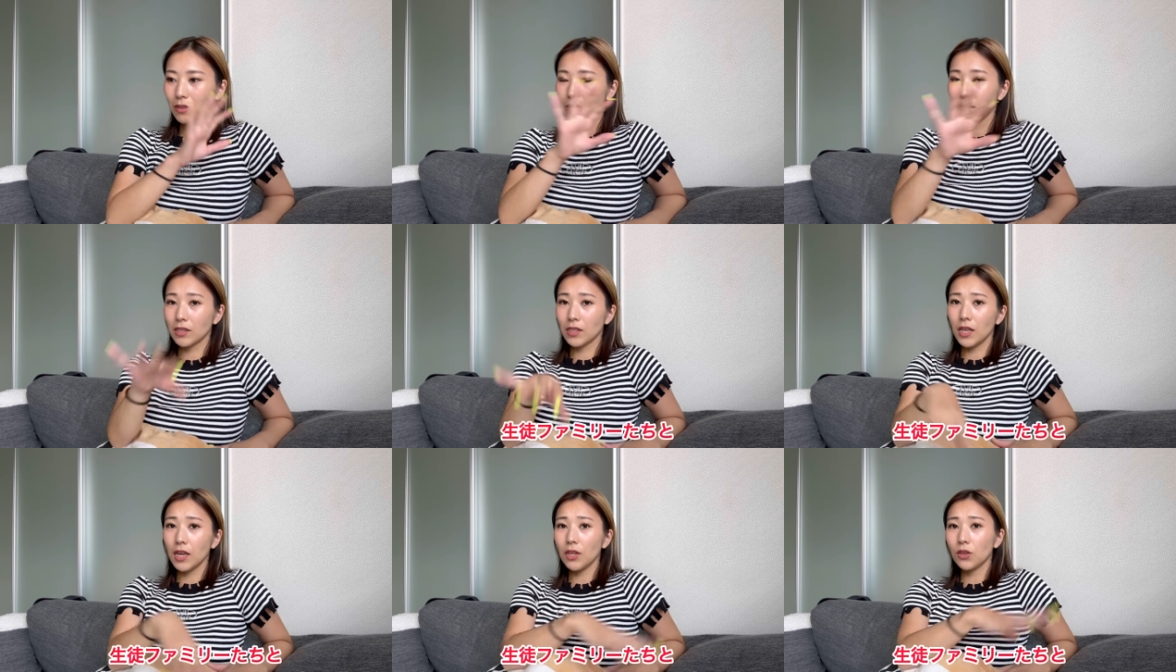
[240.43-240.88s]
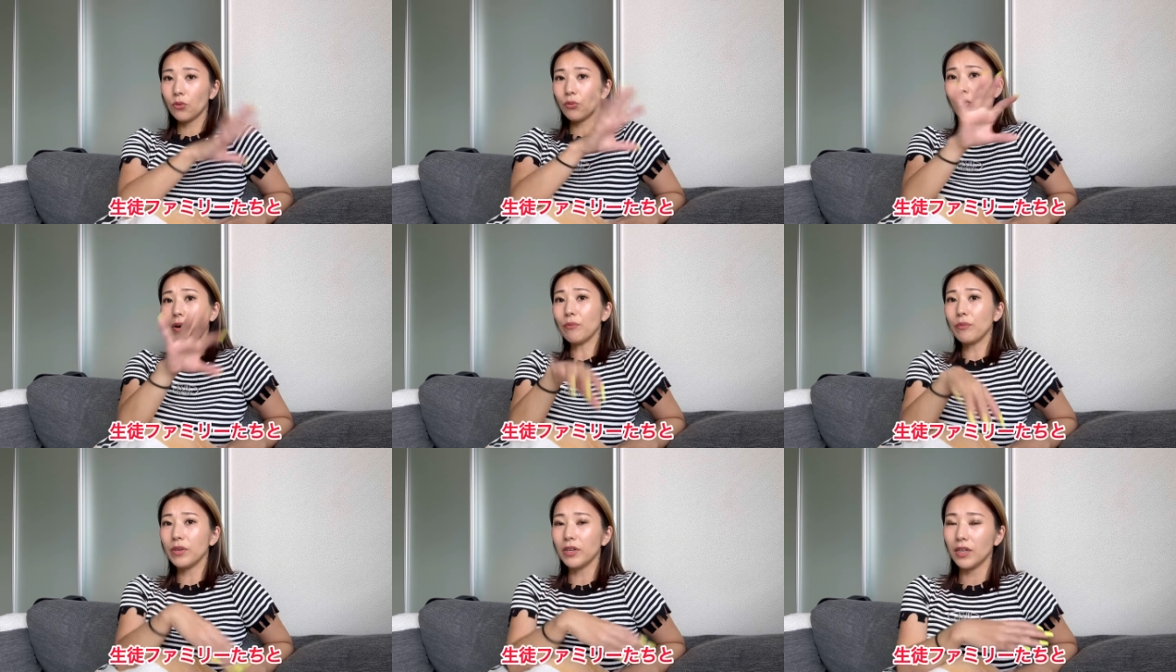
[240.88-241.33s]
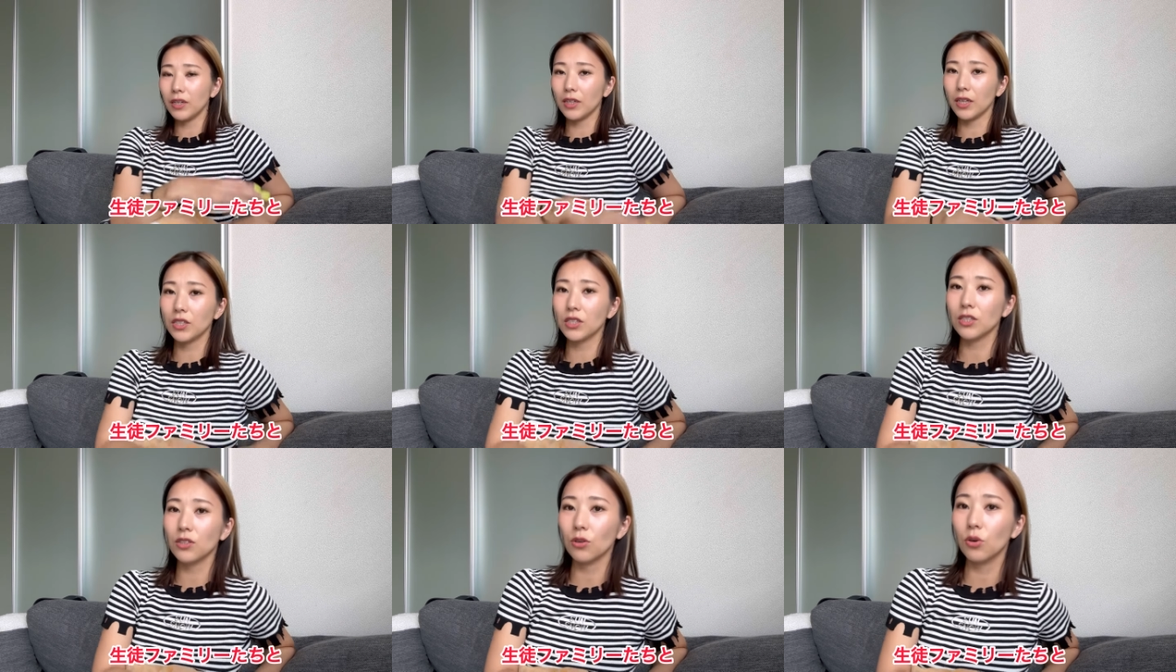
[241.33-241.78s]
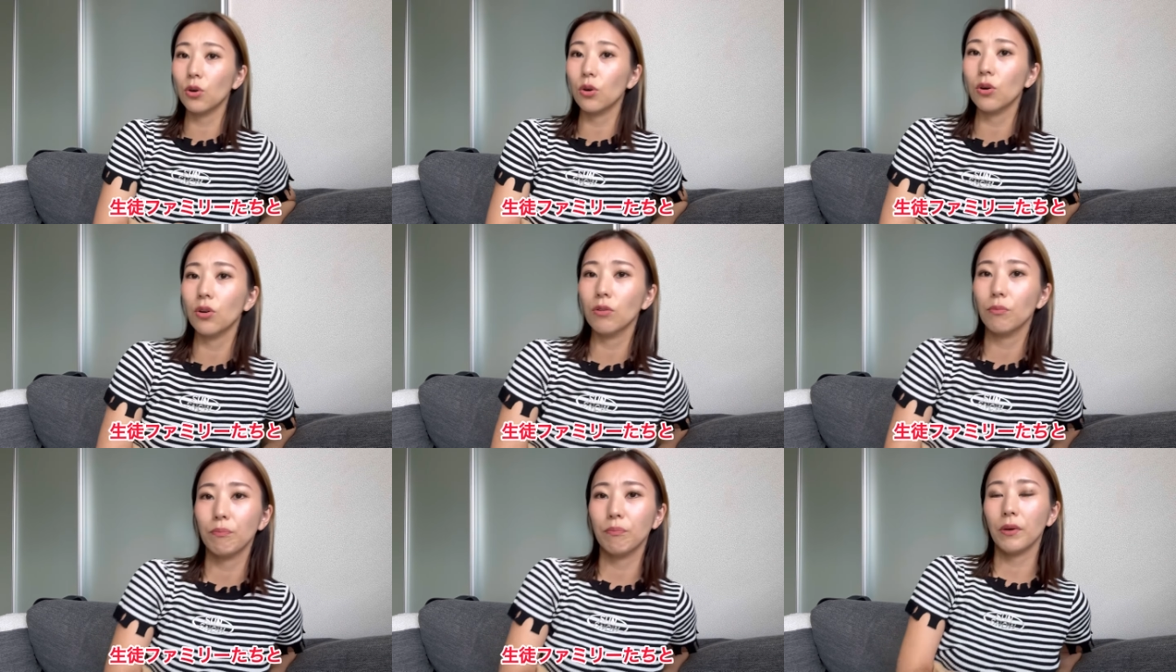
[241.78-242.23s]
生徒ファミリーたち
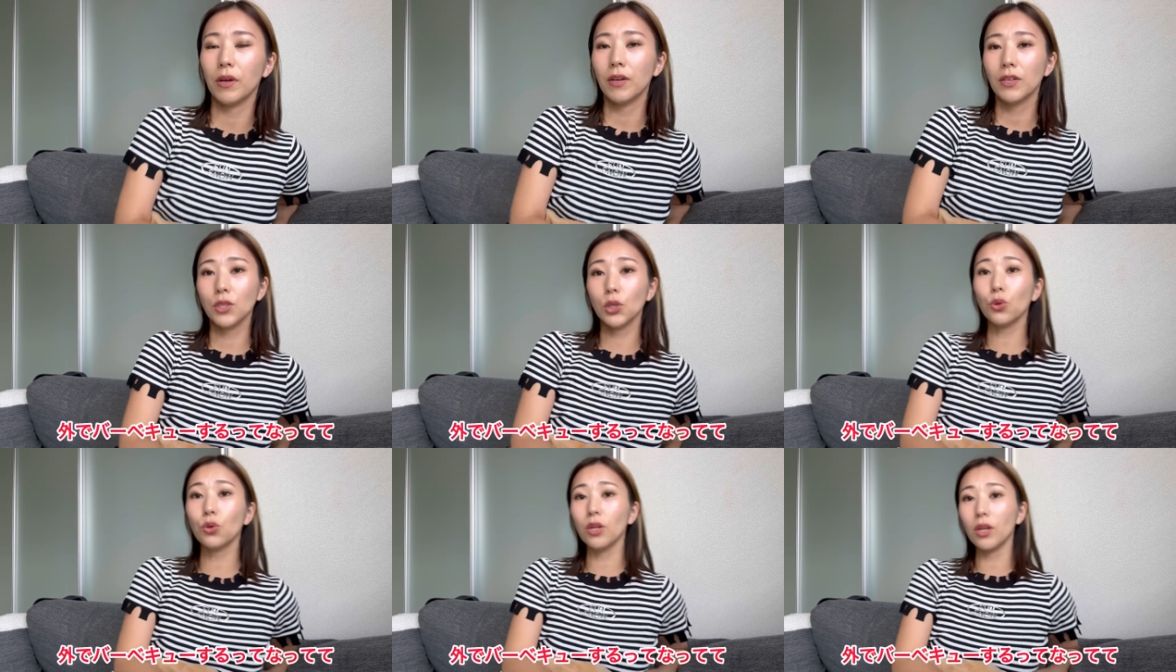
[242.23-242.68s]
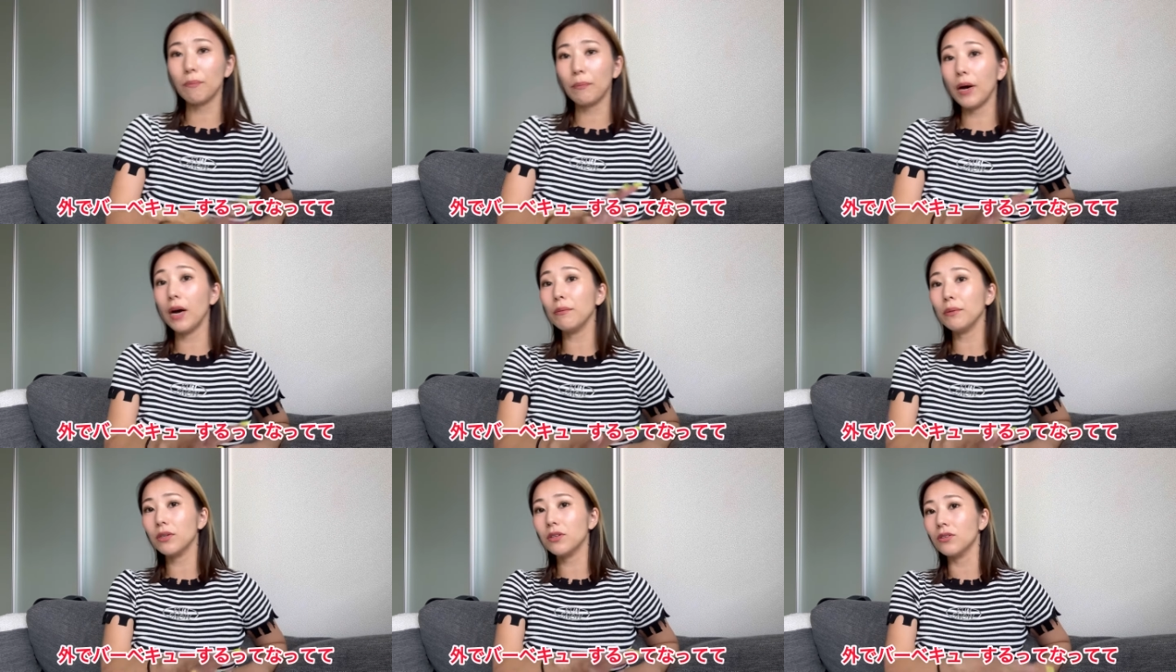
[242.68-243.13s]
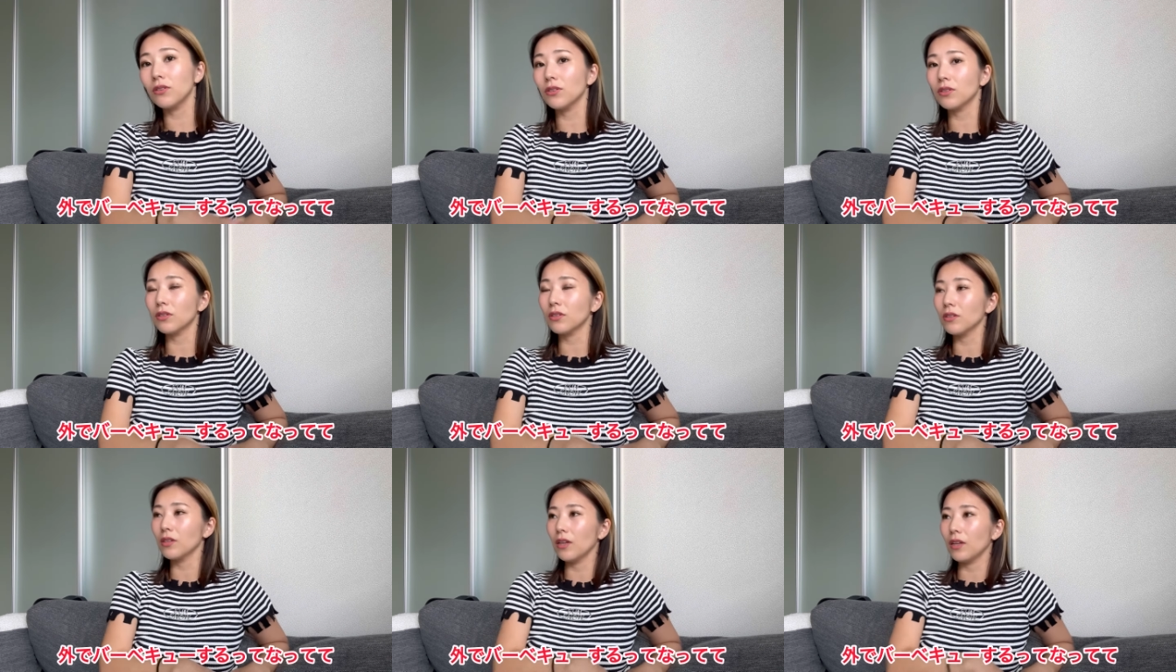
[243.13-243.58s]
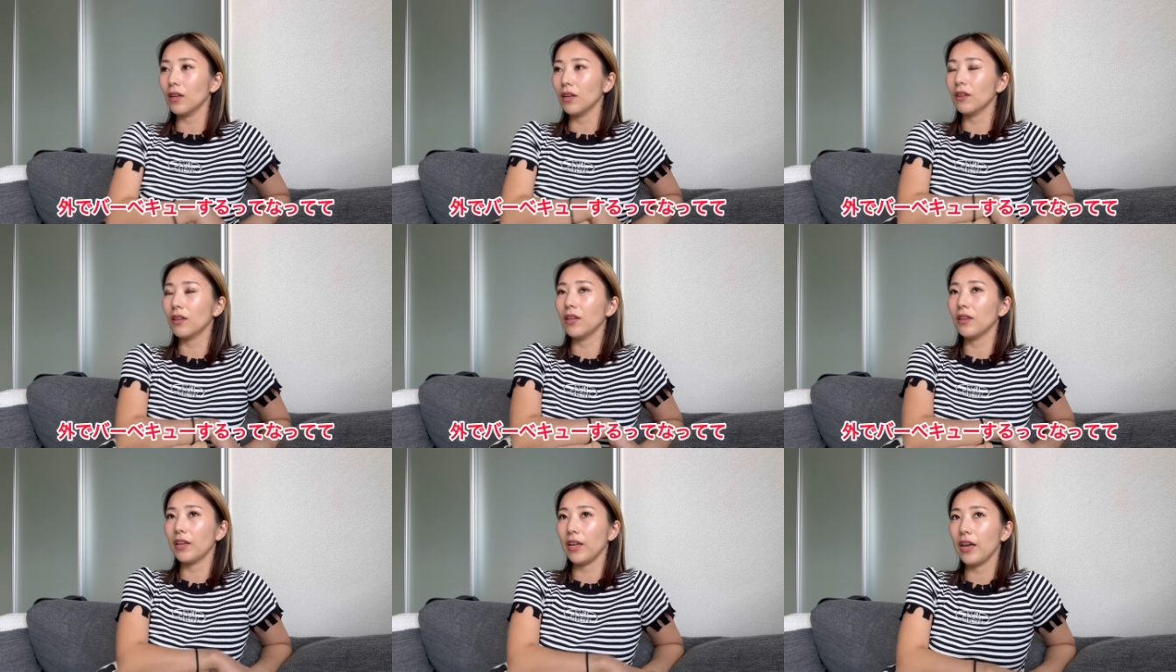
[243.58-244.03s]
と外でバーベキューするって
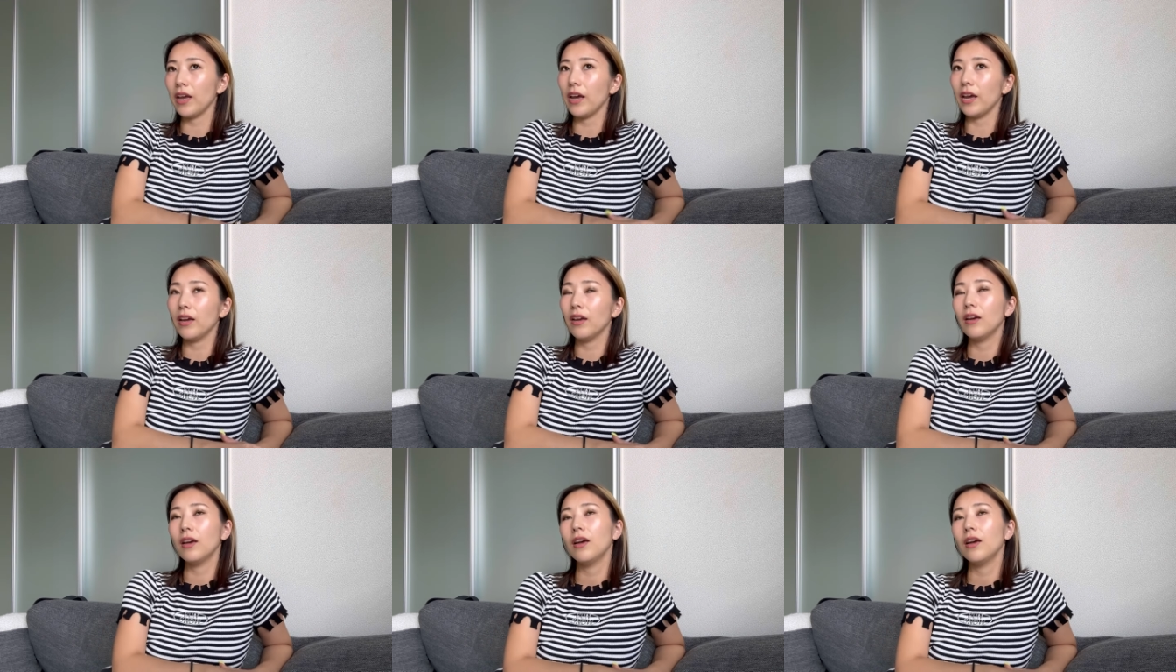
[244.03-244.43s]
なってて